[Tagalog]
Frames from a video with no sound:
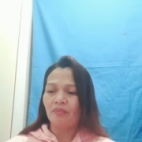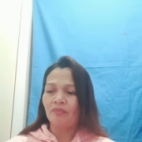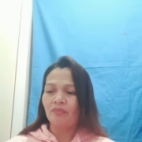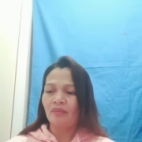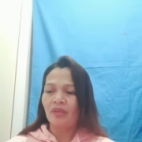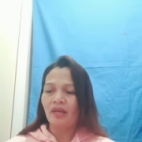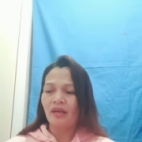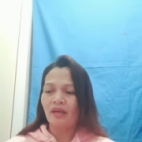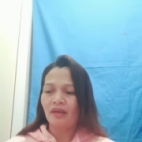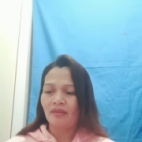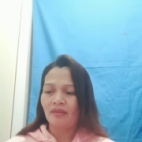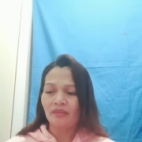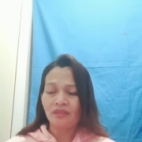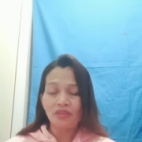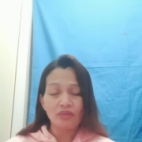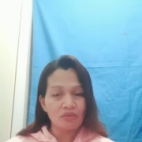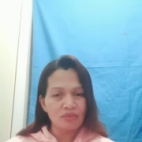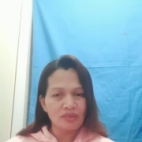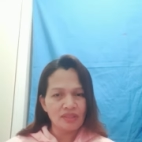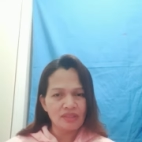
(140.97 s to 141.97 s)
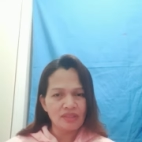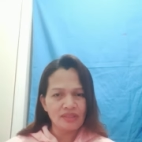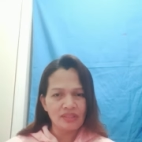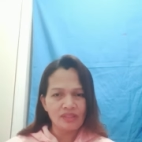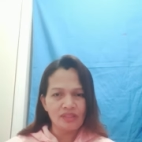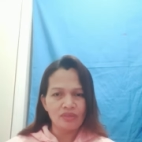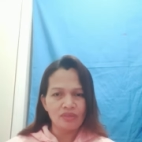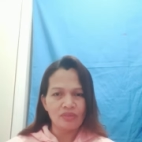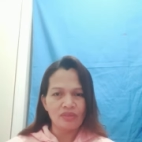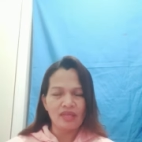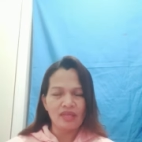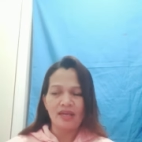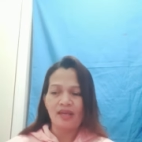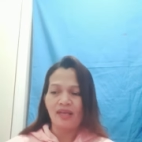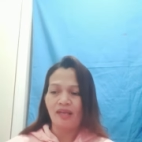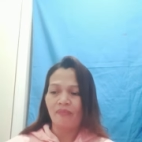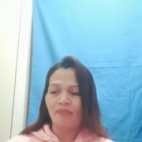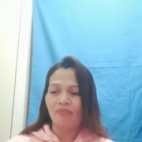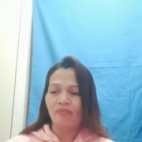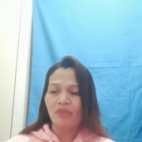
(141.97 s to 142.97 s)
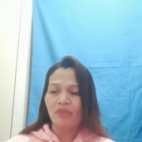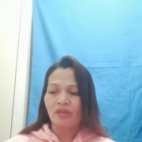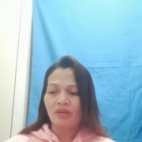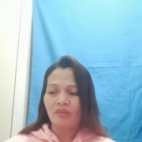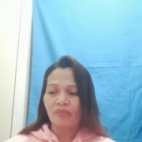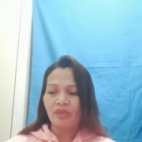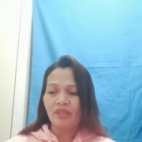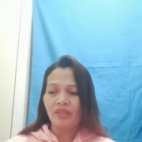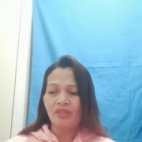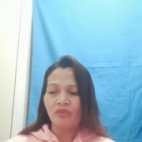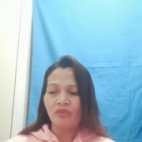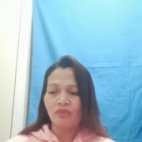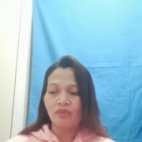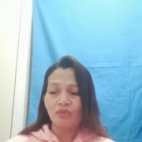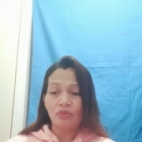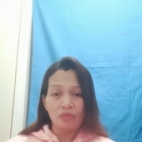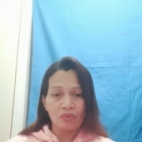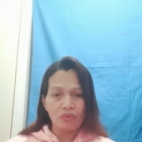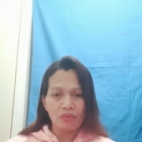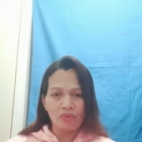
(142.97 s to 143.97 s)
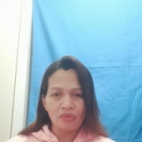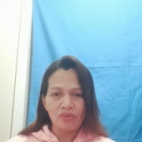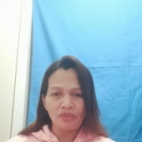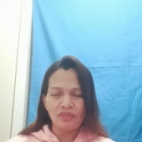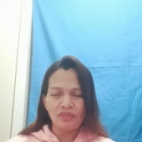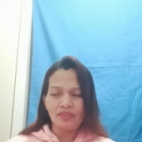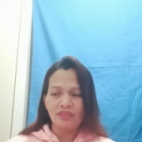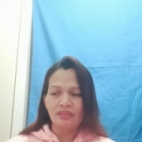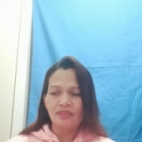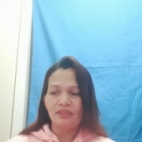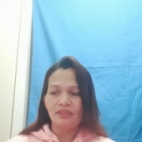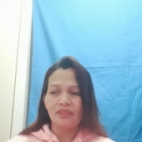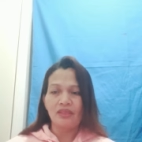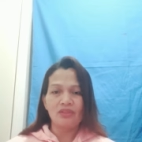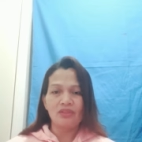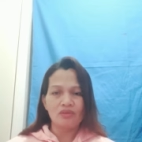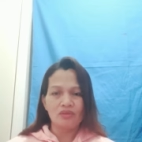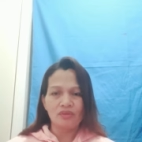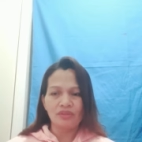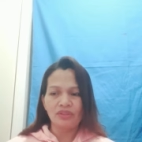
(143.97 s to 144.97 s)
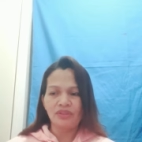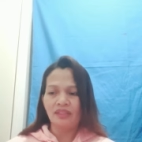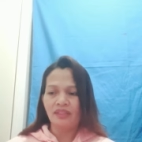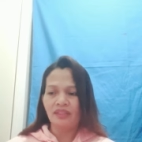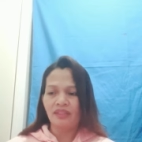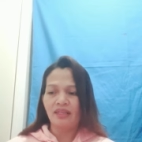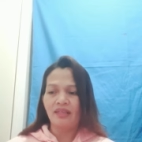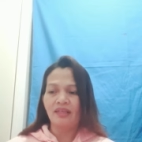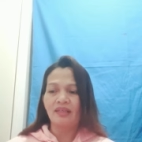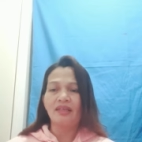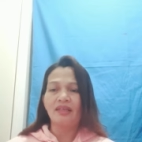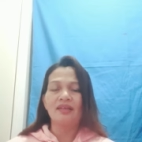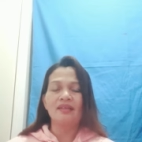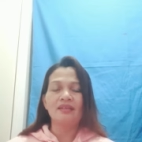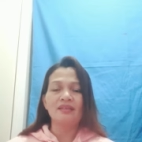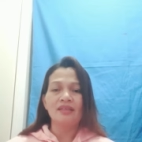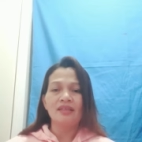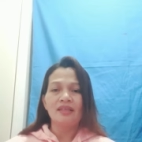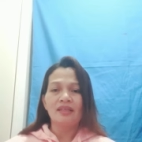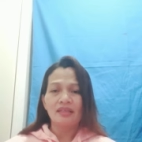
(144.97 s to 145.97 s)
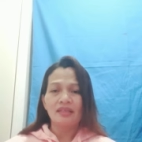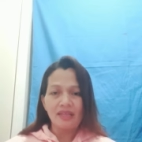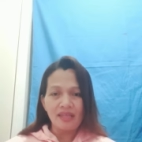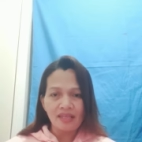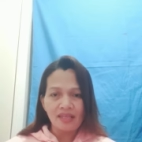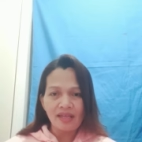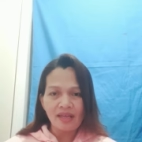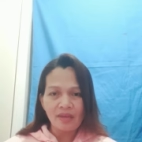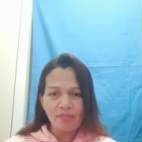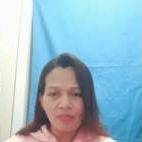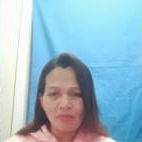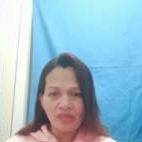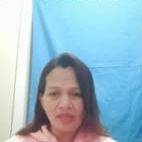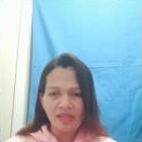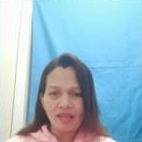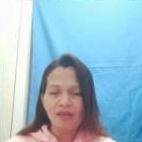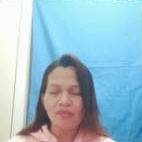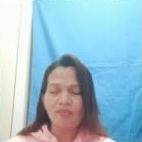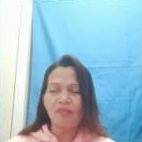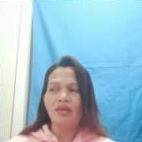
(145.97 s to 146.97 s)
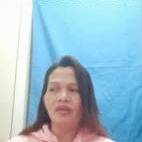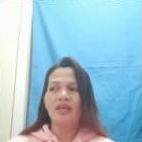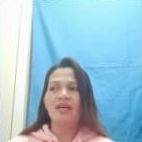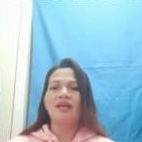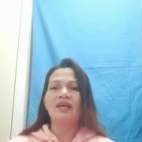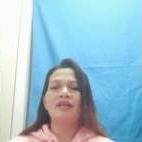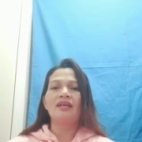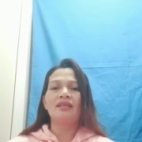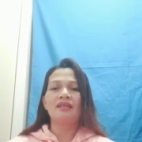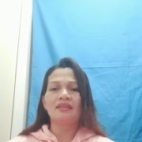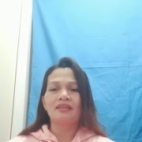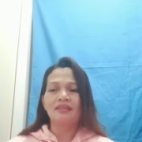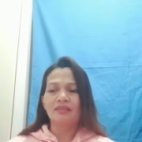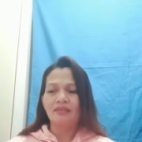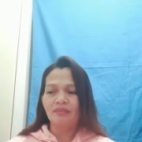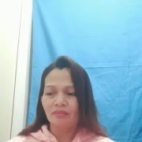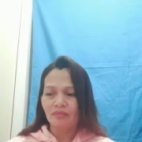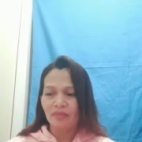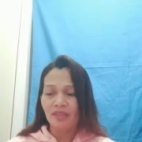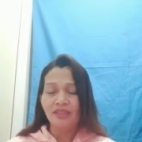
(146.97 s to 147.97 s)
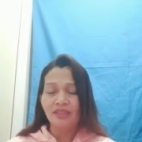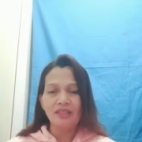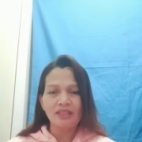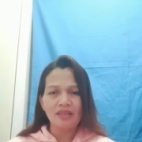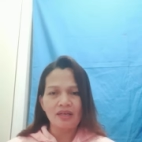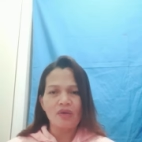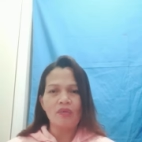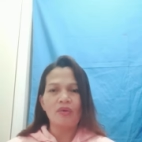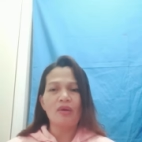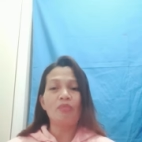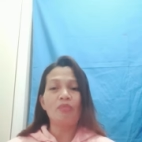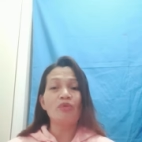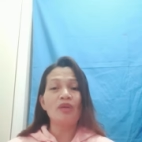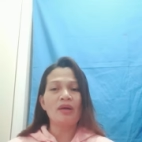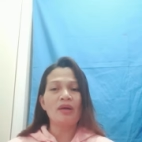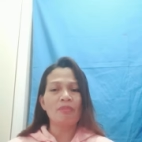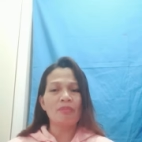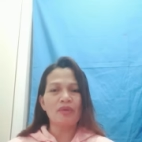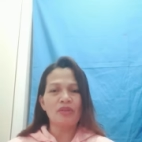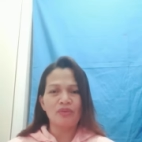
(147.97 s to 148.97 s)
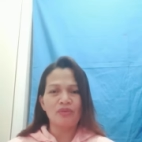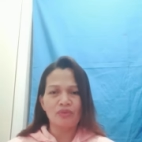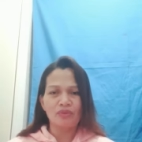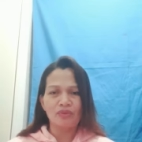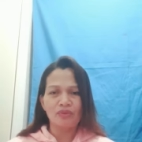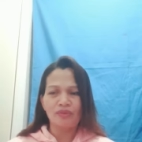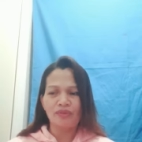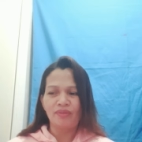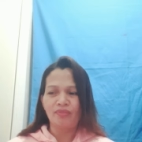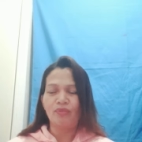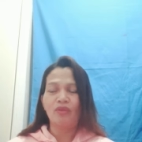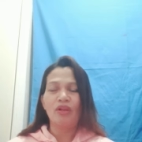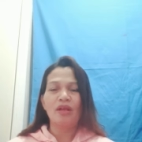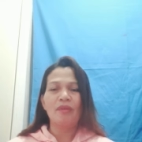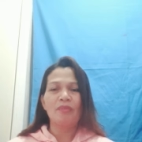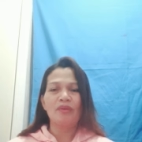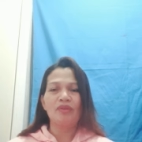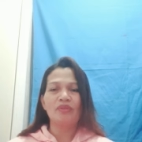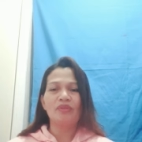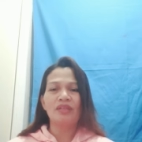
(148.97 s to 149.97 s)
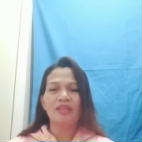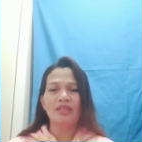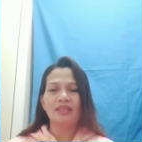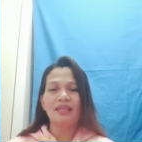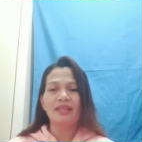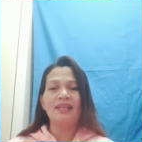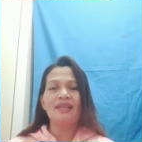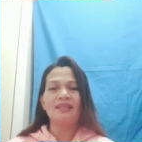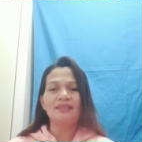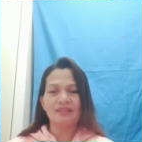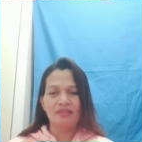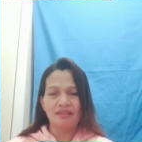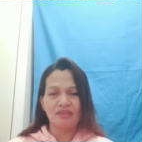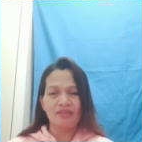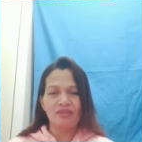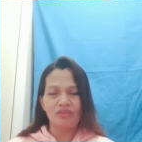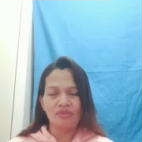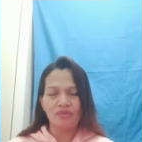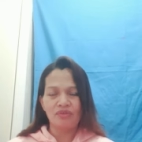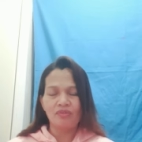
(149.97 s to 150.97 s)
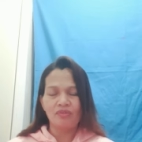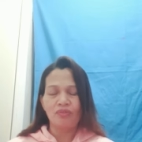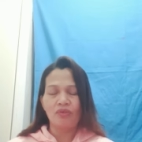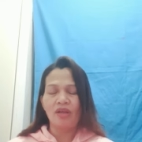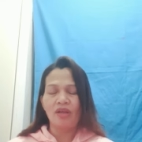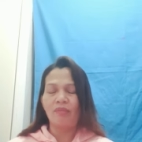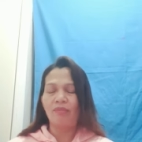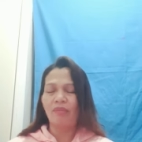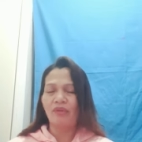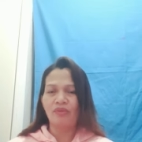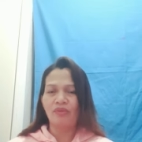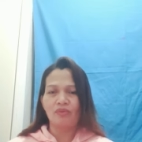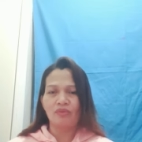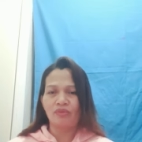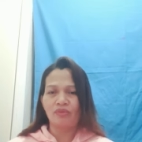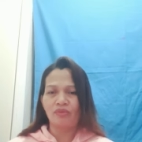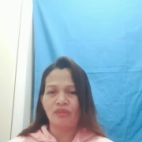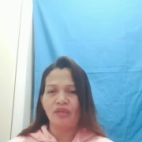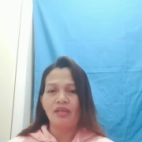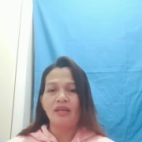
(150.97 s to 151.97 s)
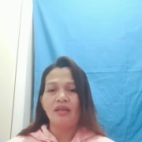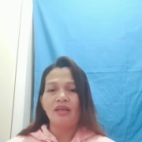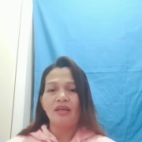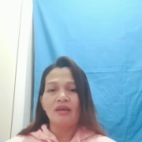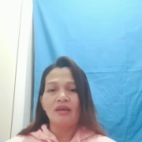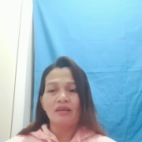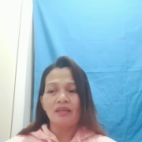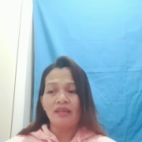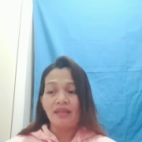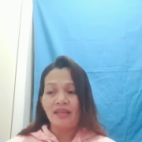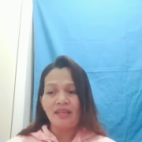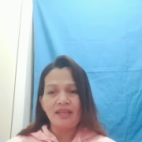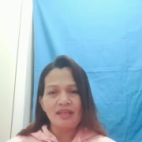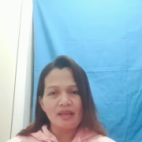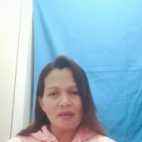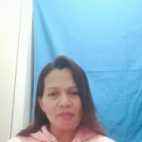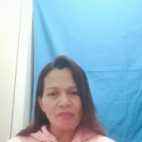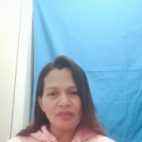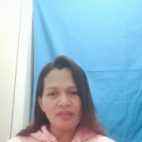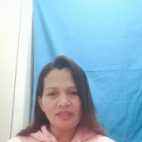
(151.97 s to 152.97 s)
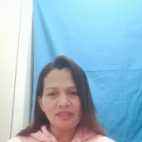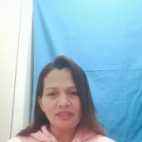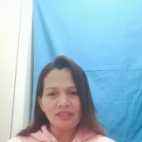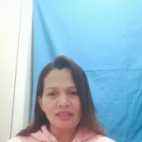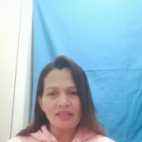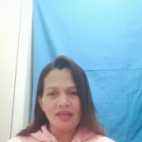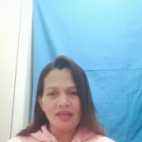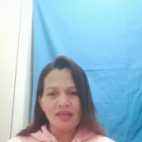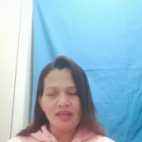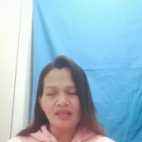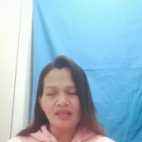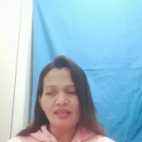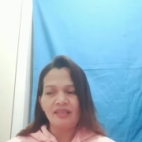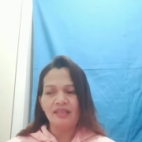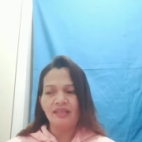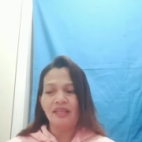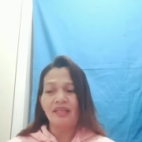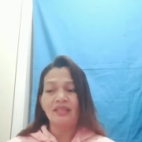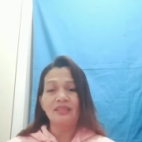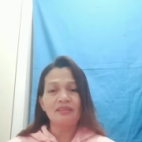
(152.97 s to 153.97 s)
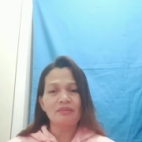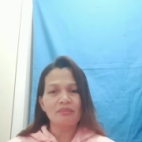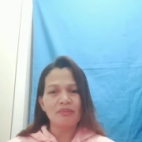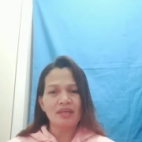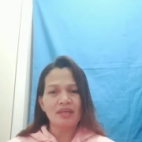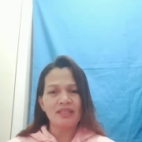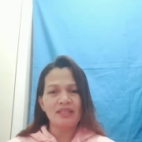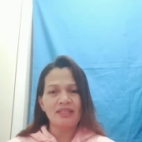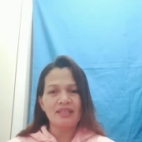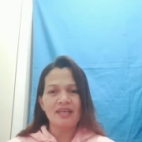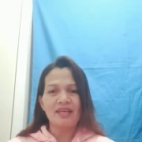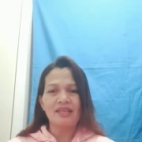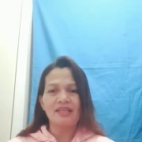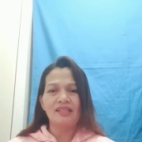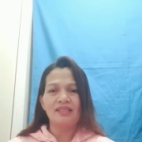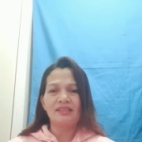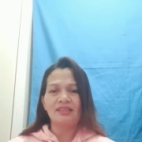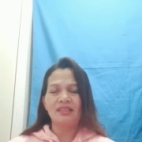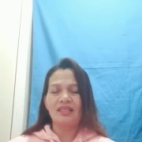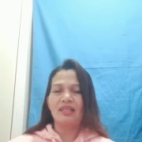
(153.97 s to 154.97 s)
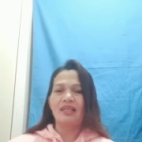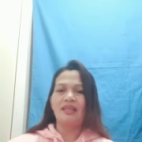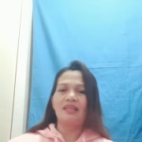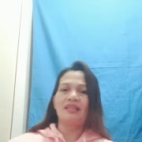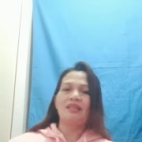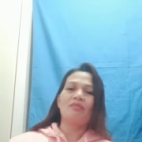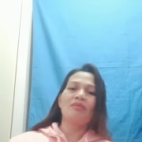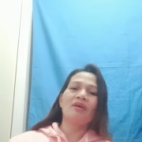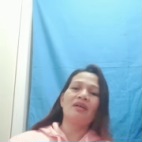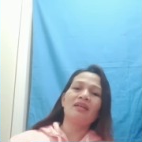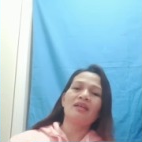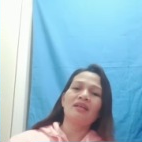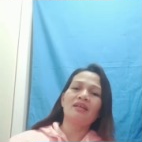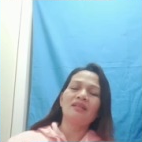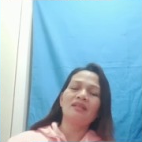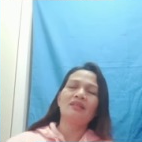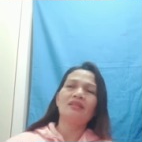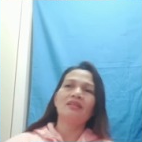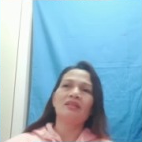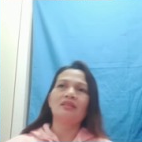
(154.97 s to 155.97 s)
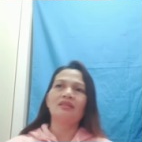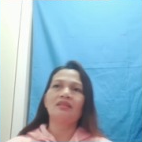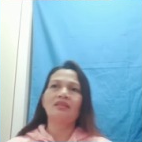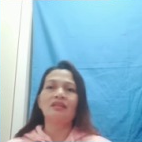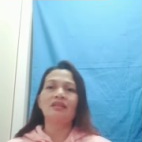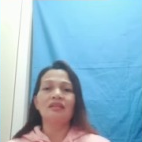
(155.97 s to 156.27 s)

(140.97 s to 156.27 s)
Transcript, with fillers: na uh, sinulat dito na pinatotoo ng Diyos na talagang nahirapan ang mga manggagawa mula pa noon. Mula pa noon, hindi lang sa ngayon. Mula pa noon, nahirapan sila dahil sa mga dinanas nila. Diba, uh,